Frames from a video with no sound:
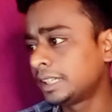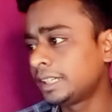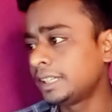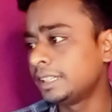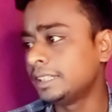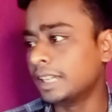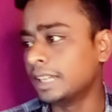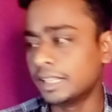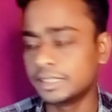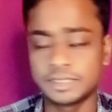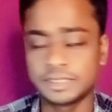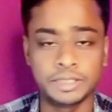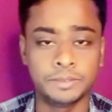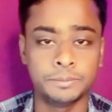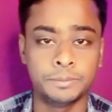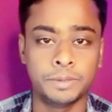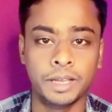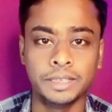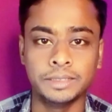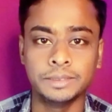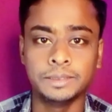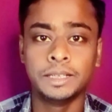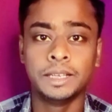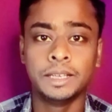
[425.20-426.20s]
থেকে ইয়াসিন
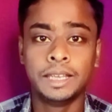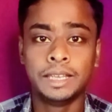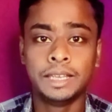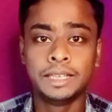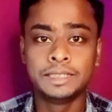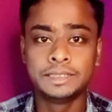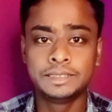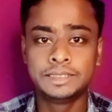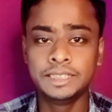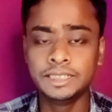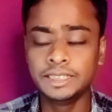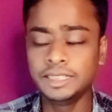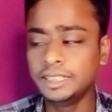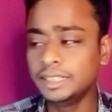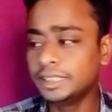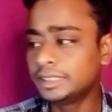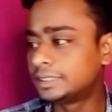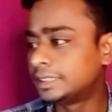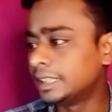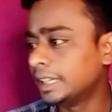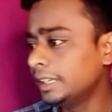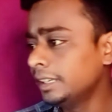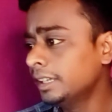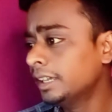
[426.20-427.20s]
ভাই তিনি
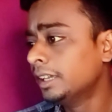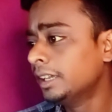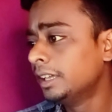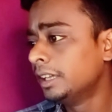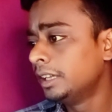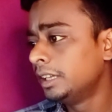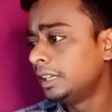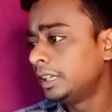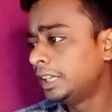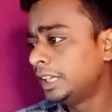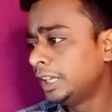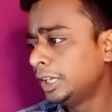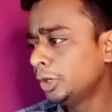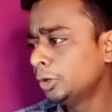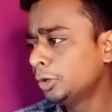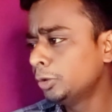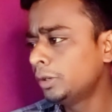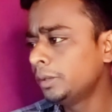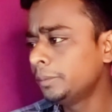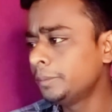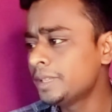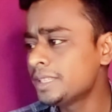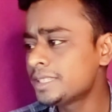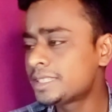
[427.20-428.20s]
লিখছেন
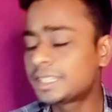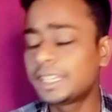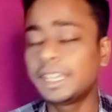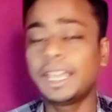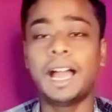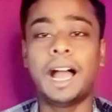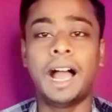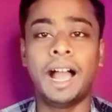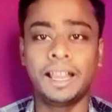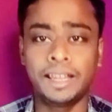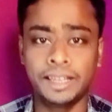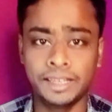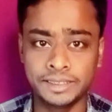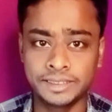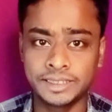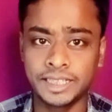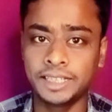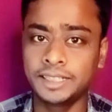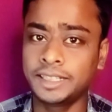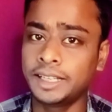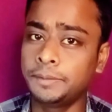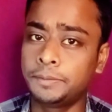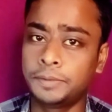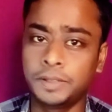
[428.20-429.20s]
হিহুরিমেন্স কি আগের
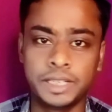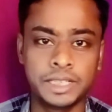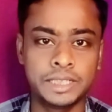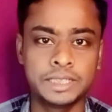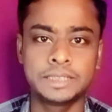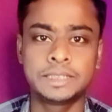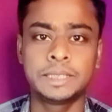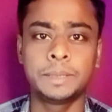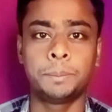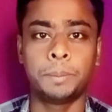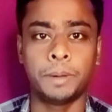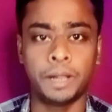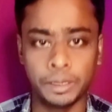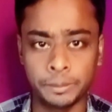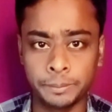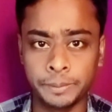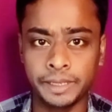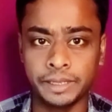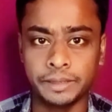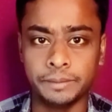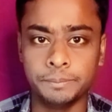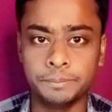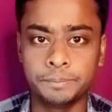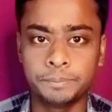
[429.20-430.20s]
জায়গায় ফিরে যেতে পারবে
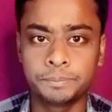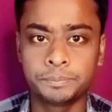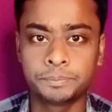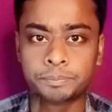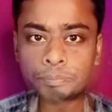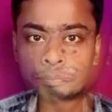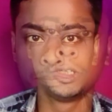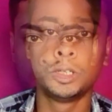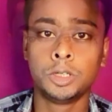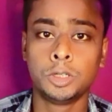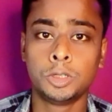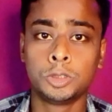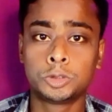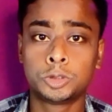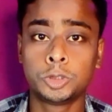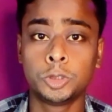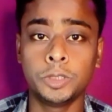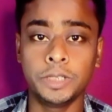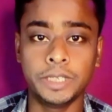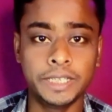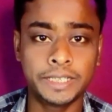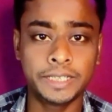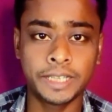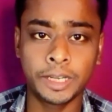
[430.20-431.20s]

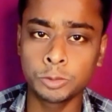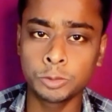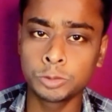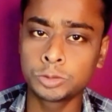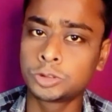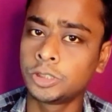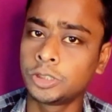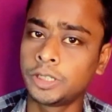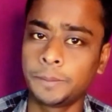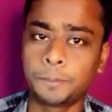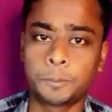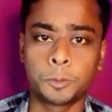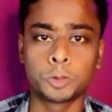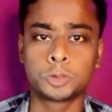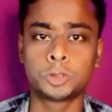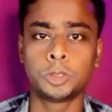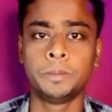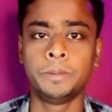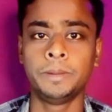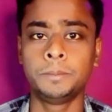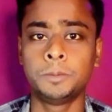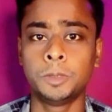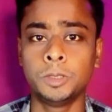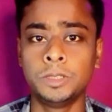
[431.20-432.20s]
তো এটার উত্তরে
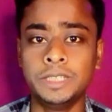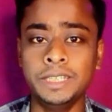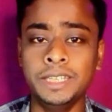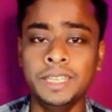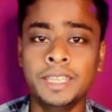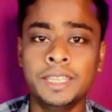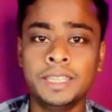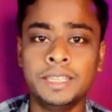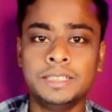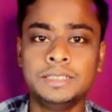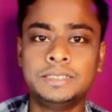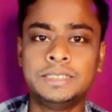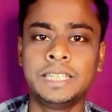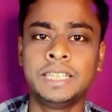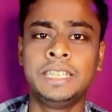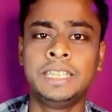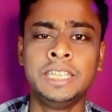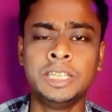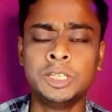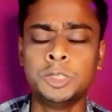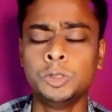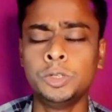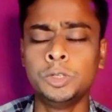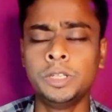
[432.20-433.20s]
প্রথমেই বলি যে
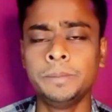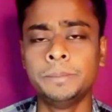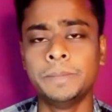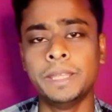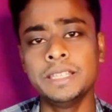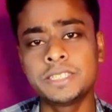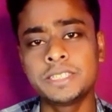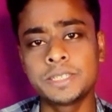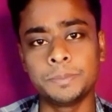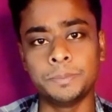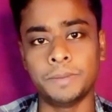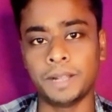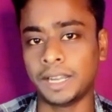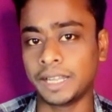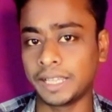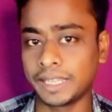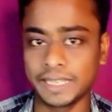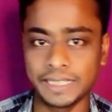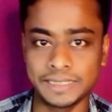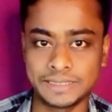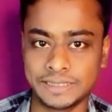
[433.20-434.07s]
হিহুরিমেন্স মারা